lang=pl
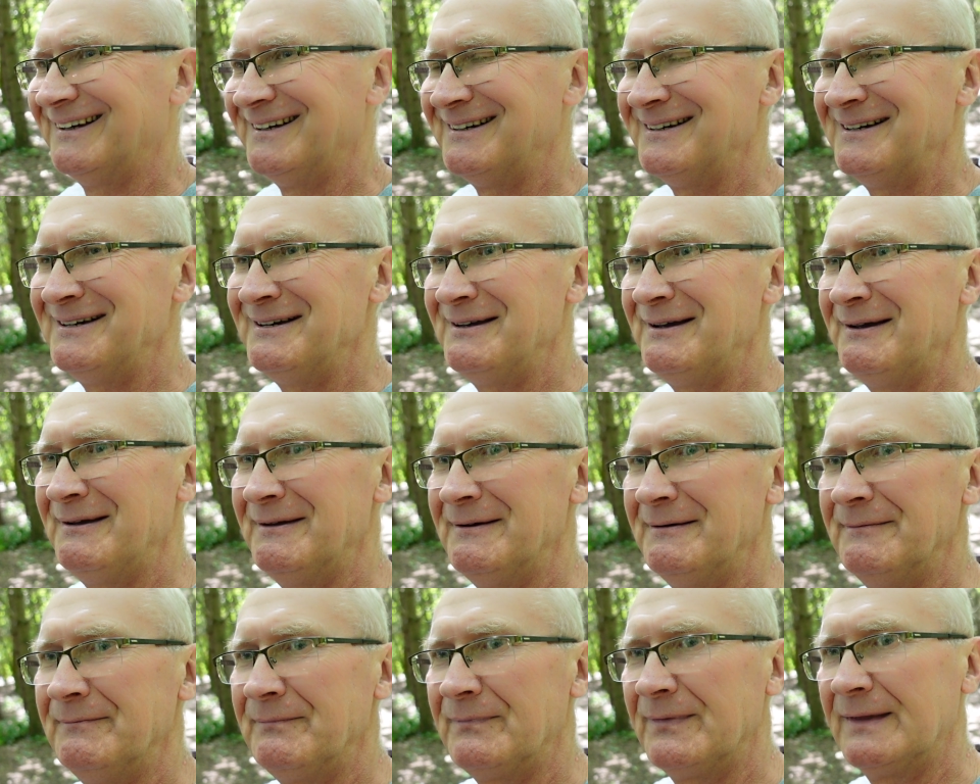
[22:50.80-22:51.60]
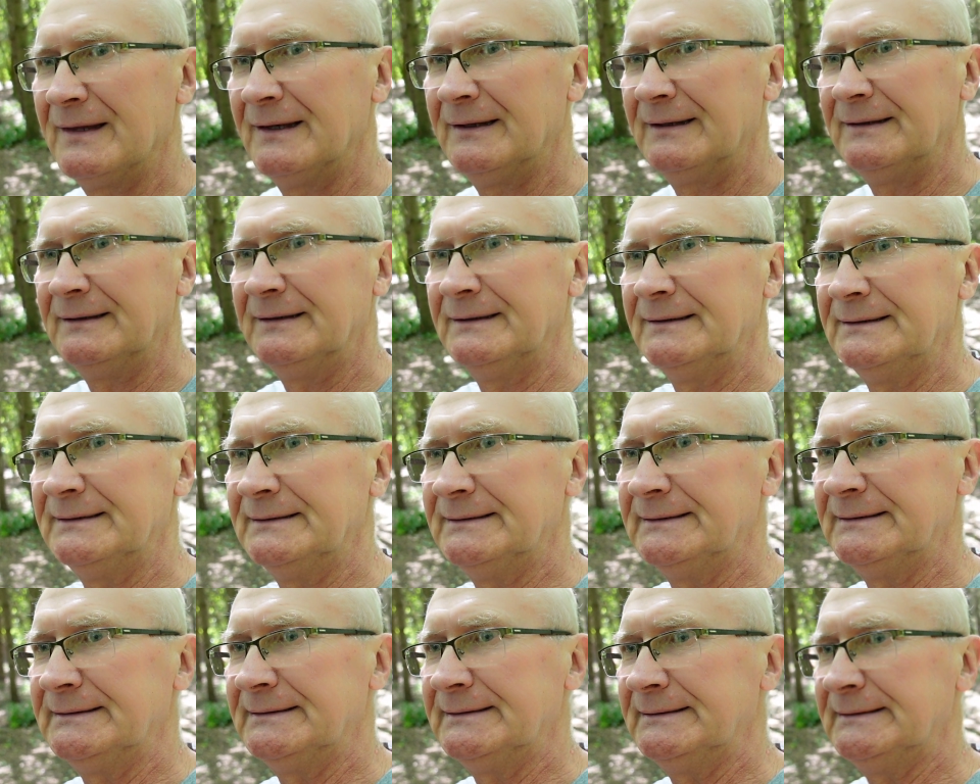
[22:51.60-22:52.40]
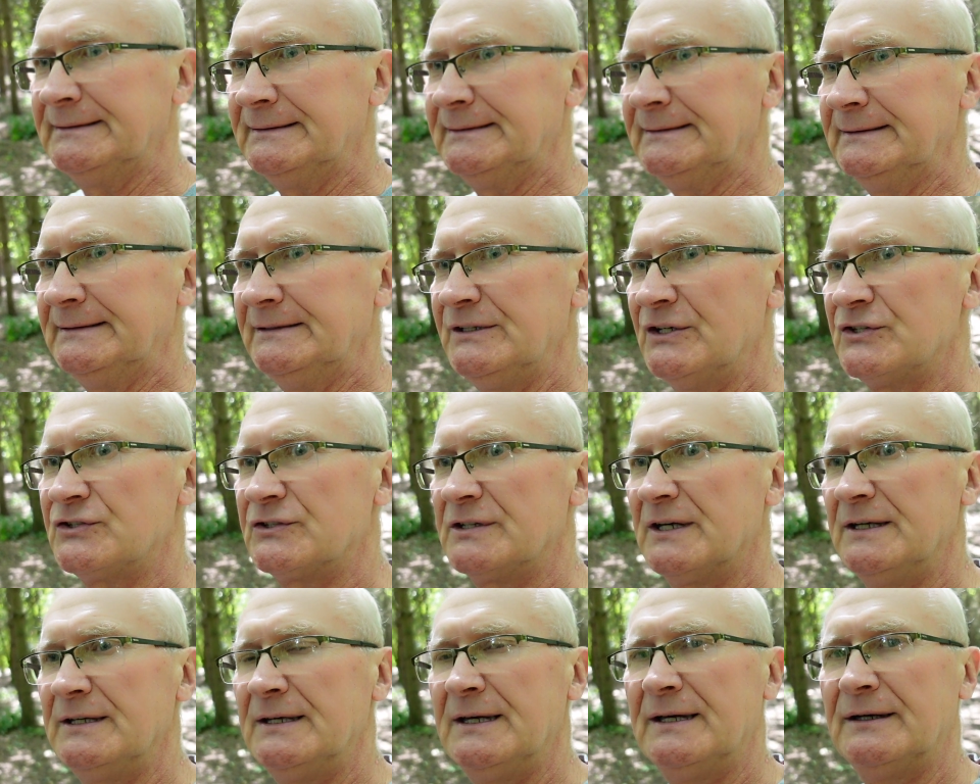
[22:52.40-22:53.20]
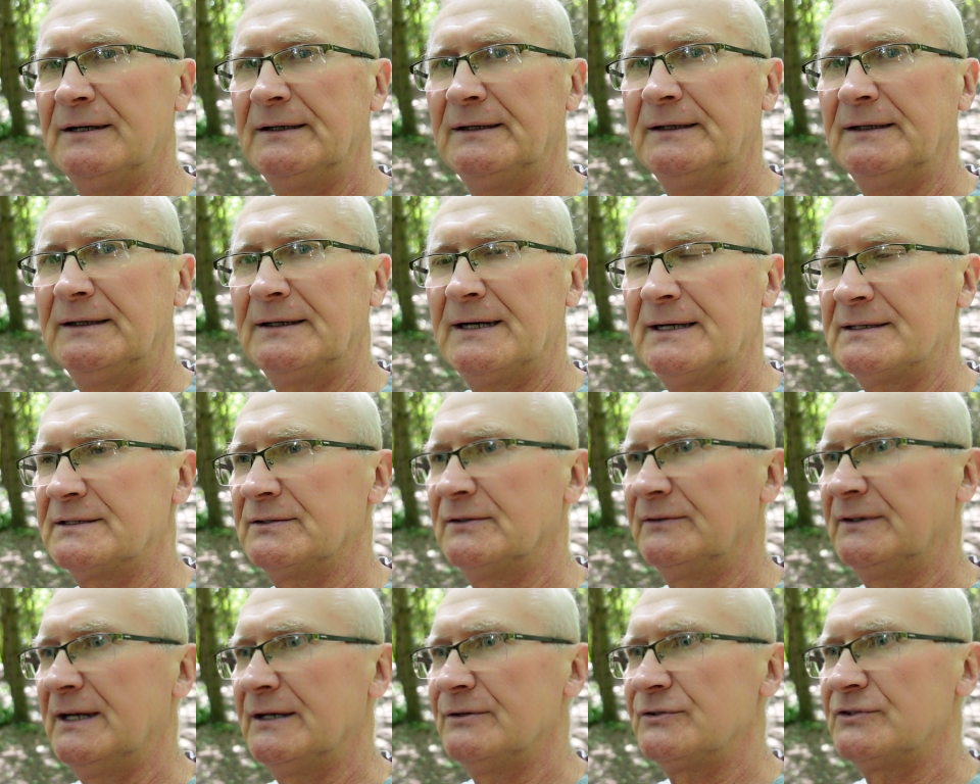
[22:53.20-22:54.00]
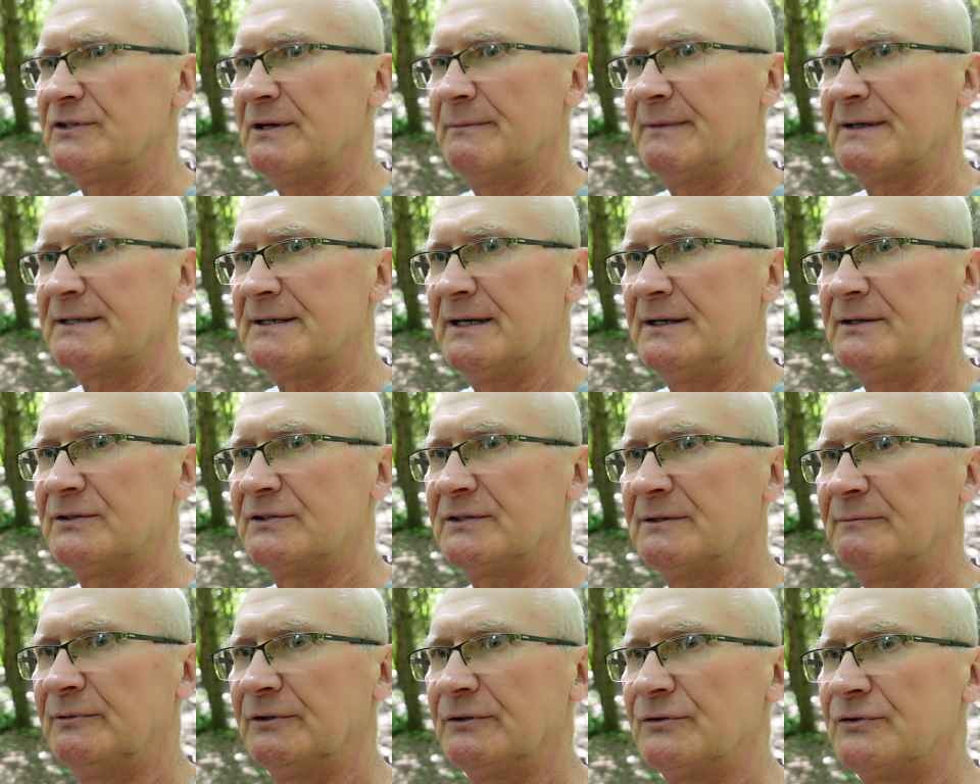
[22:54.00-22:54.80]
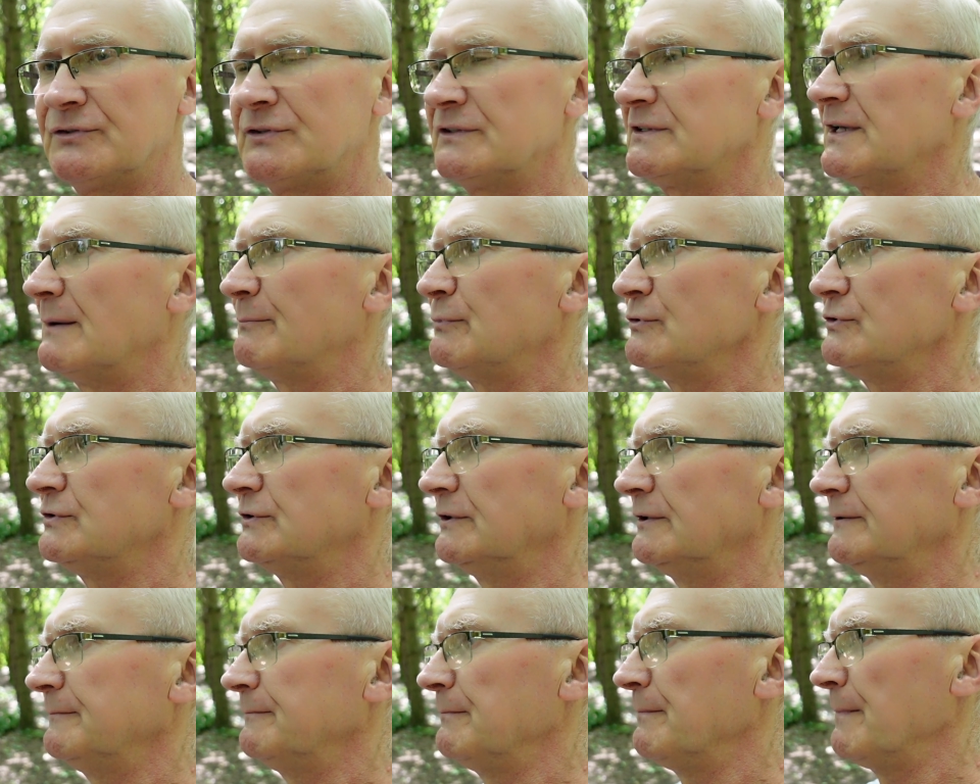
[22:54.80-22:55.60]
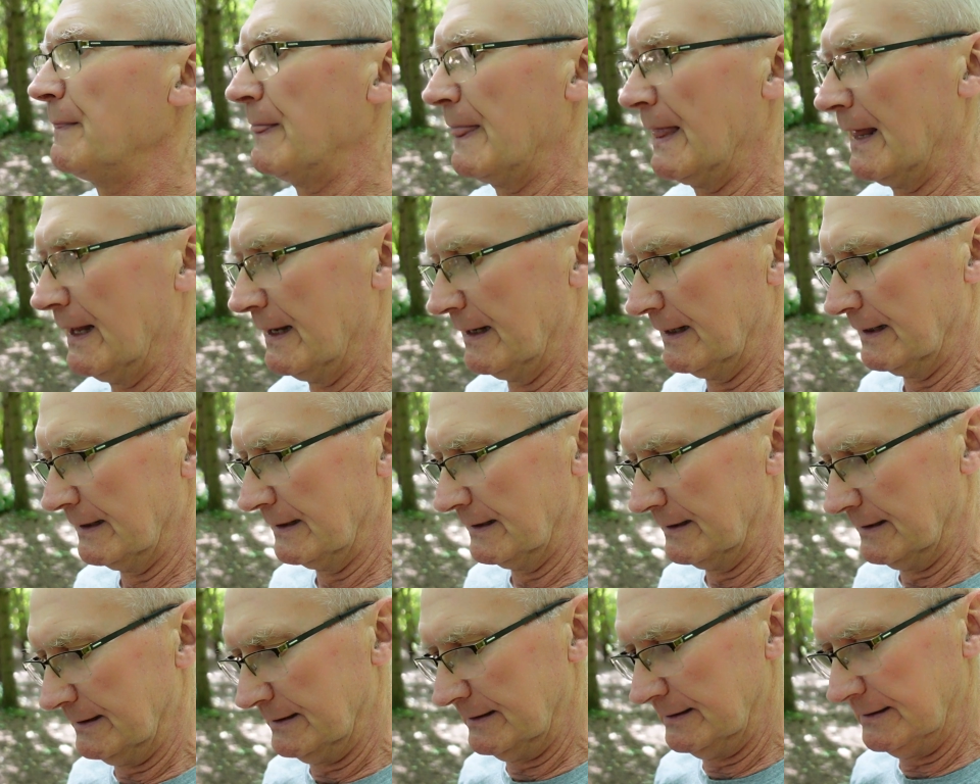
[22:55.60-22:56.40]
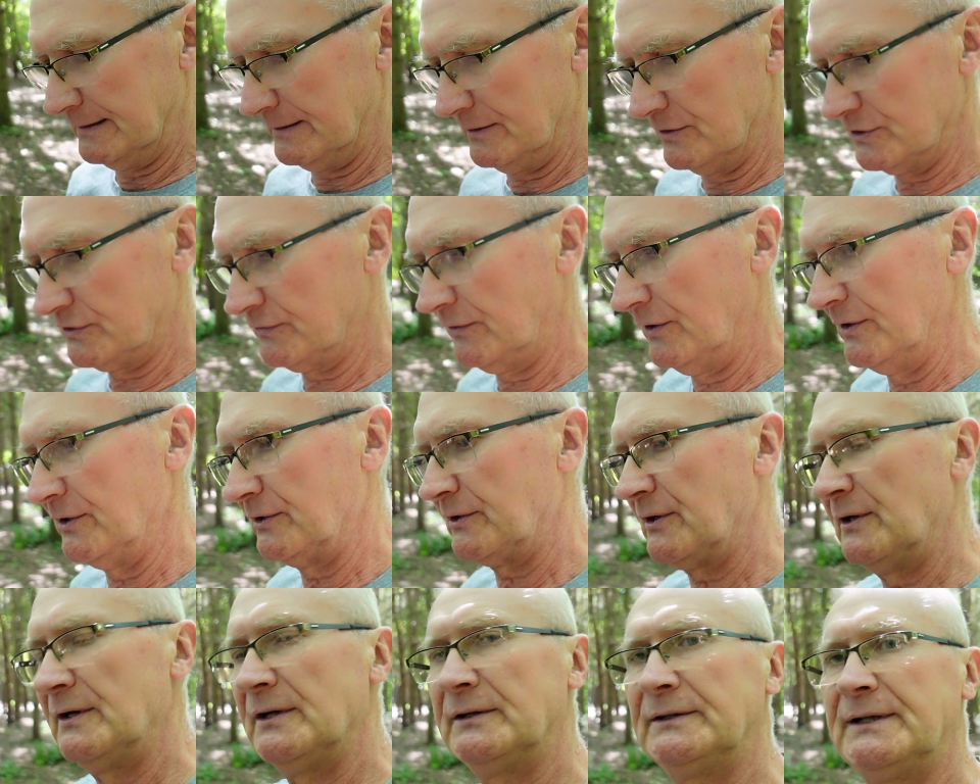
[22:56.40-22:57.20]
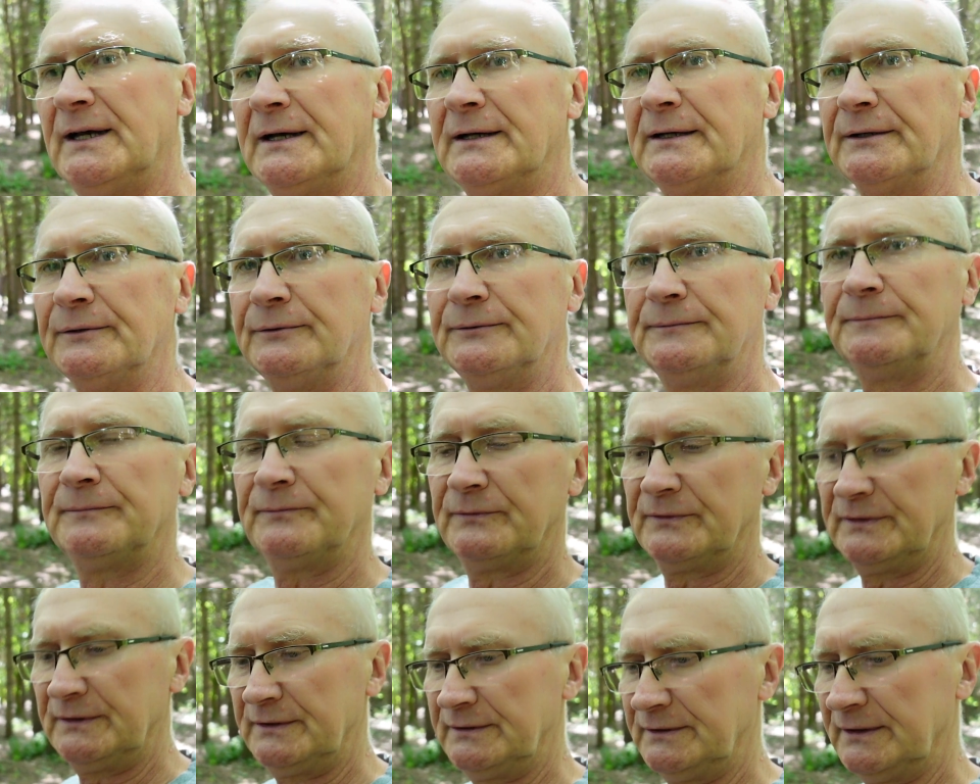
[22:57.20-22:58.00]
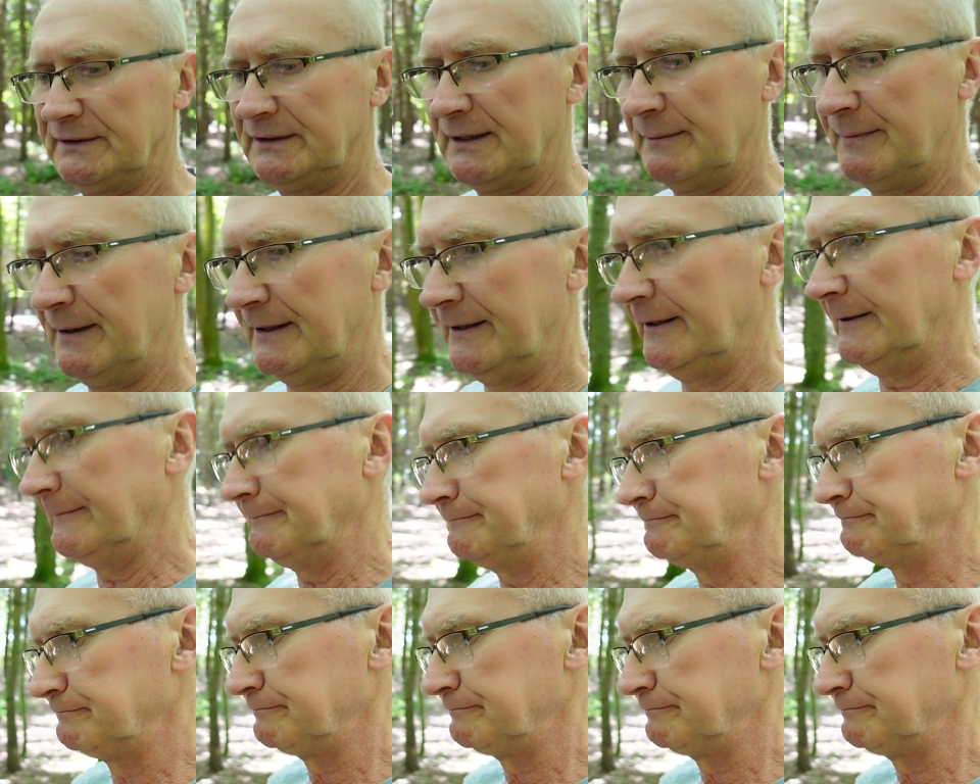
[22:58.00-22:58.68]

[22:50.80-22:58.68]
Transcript: e, Y, niszczenie y, Hudsona już nie ma sensu, bo już jest za późno. Y, on swoją rolę odegrał, notabene.